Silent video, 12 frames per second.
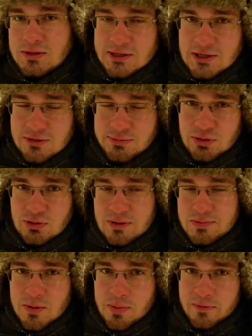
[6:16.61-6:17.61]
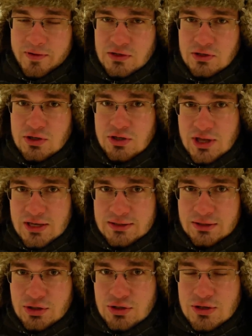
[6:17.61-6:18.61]
Chcieliśmy tutaj przeprowadzić
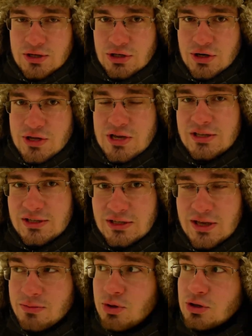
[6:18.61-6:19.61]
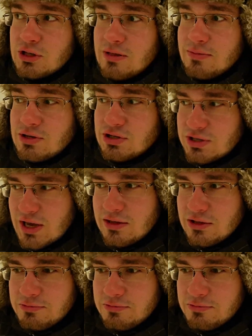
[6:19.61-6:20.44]
test, czy jeżeli językiem dotkniemy ściany,